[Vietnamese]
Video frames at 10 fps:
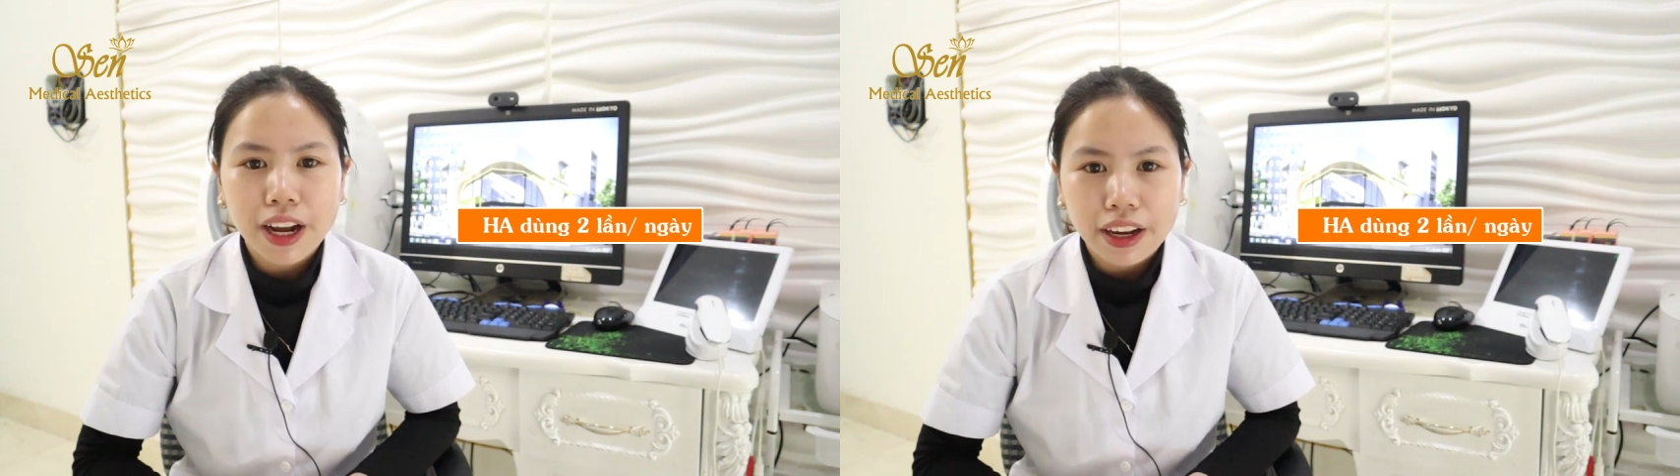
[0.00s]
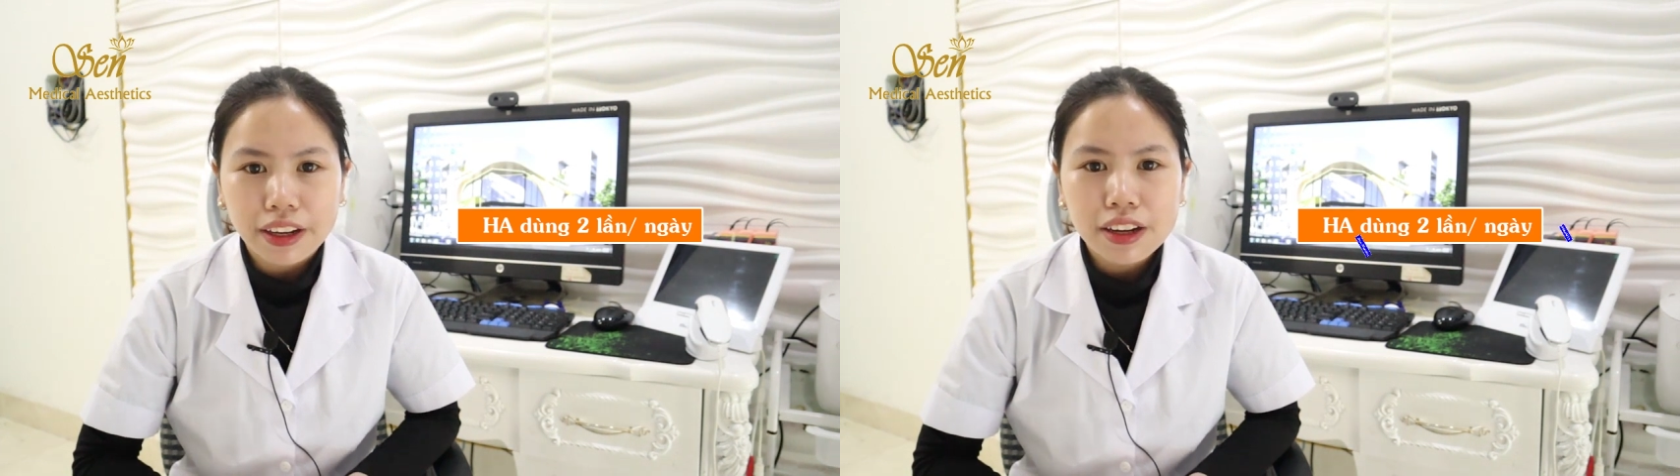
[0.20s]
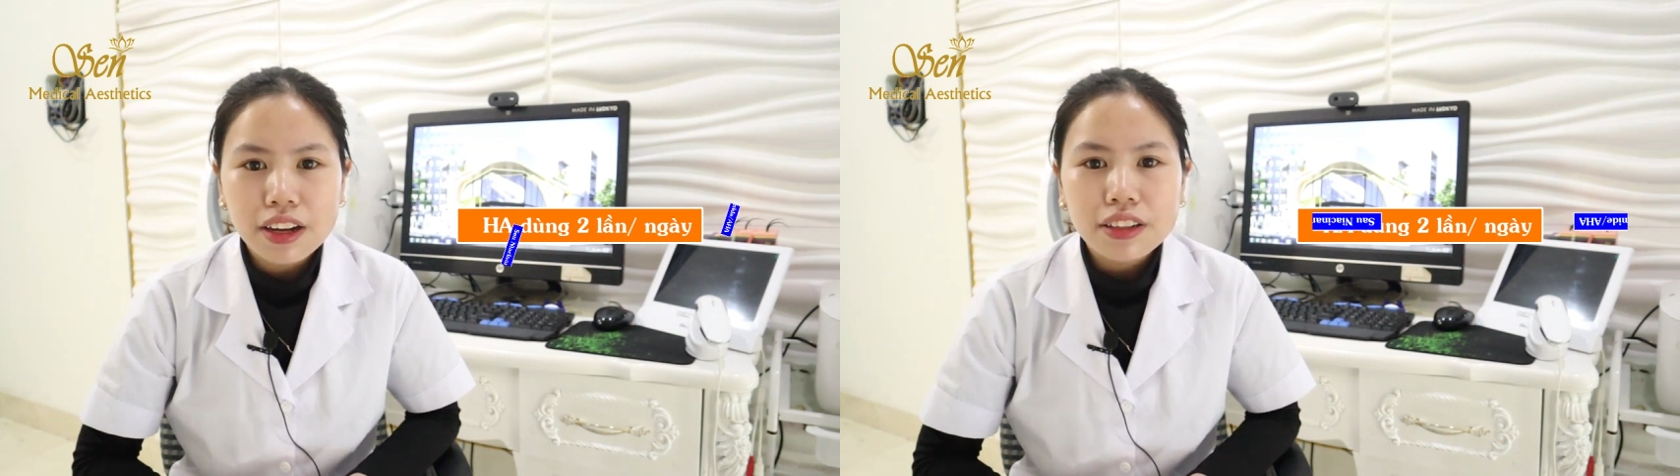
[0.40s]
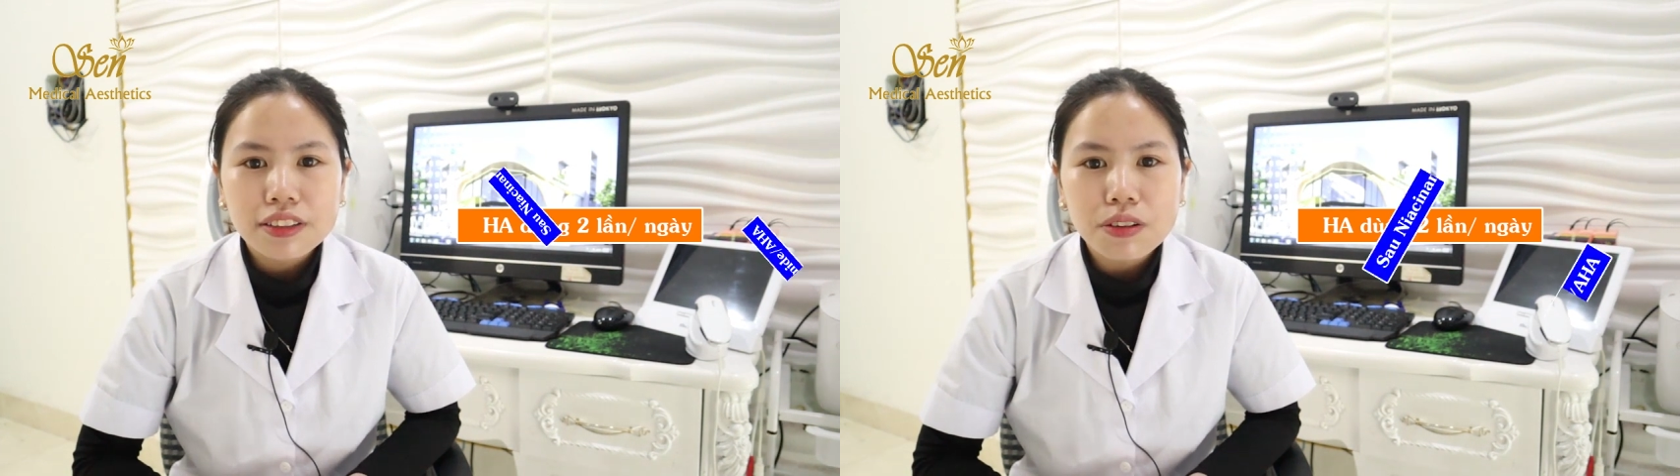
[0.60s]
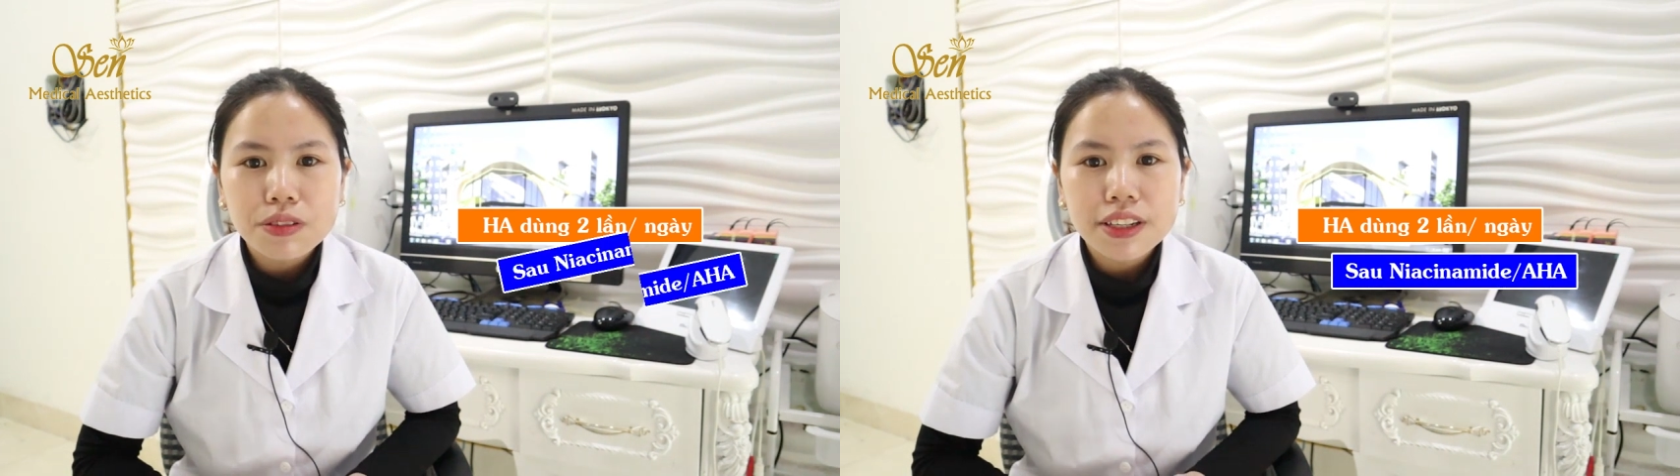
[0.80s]
ngày
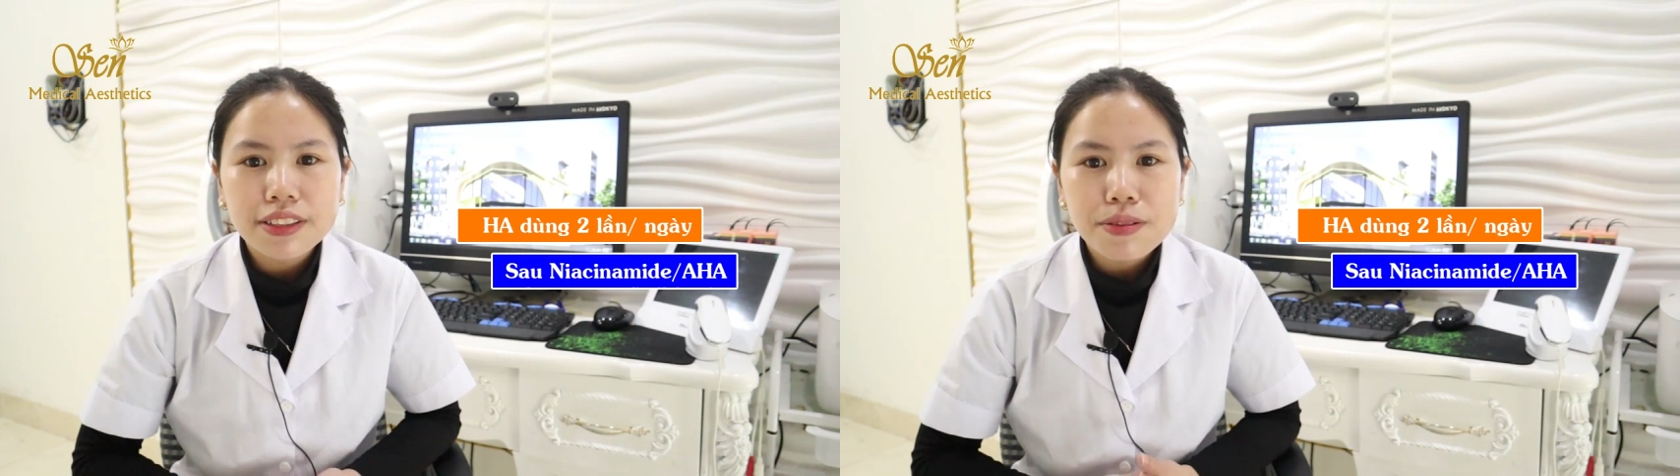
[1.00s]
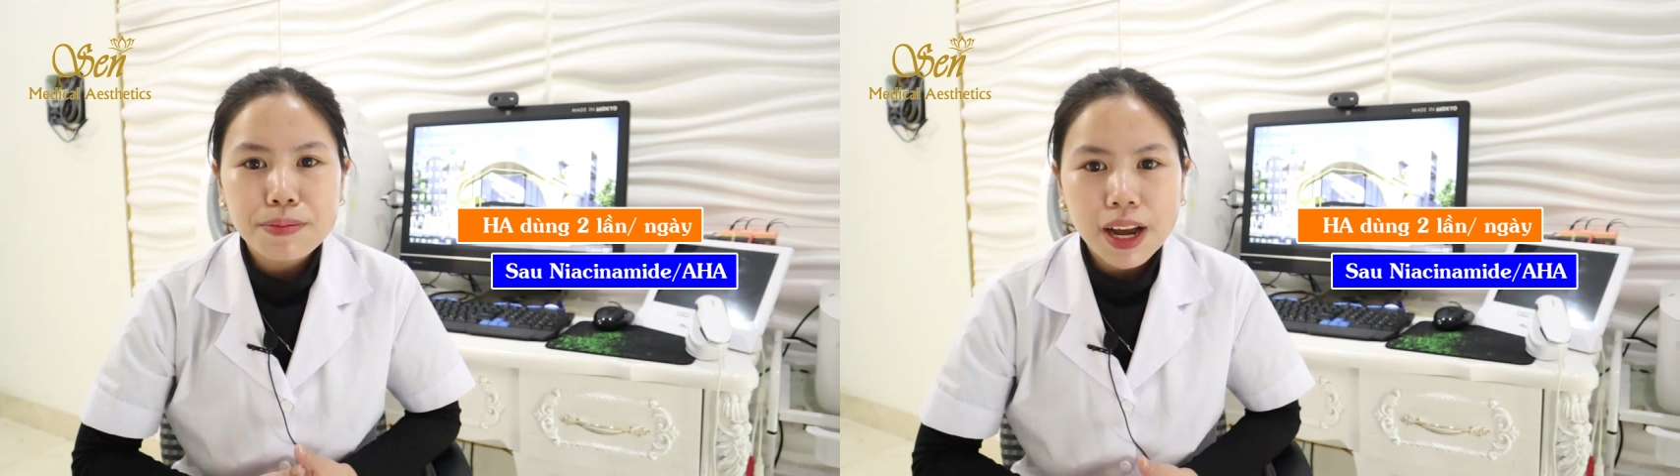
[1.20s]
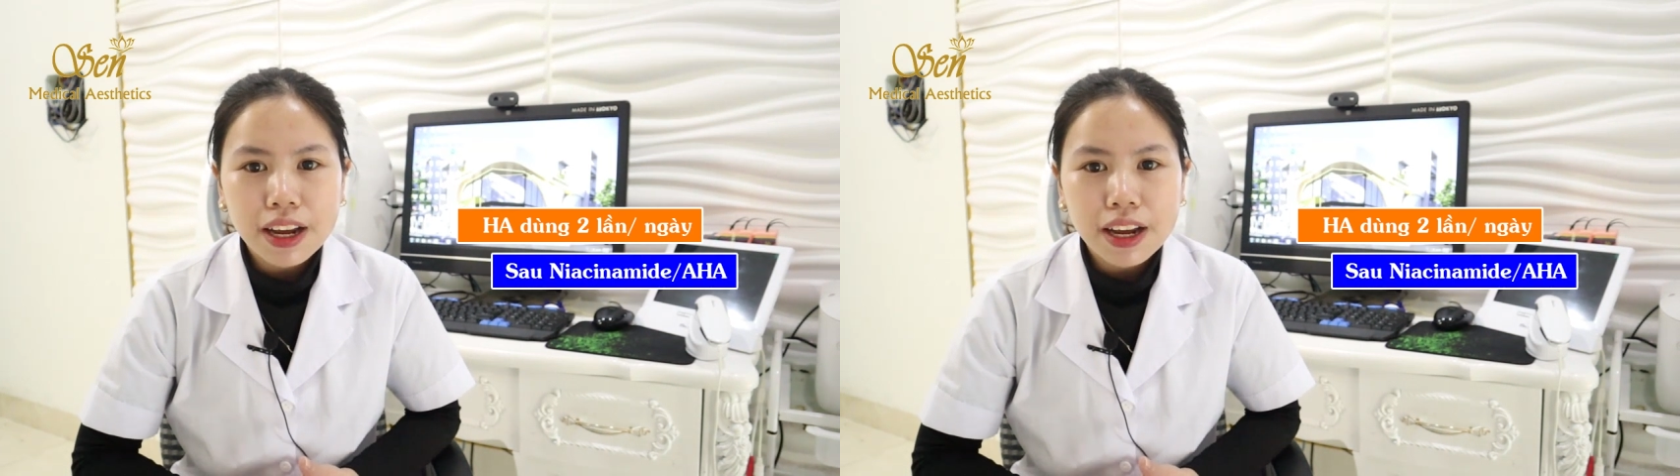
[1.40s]
sau Nisim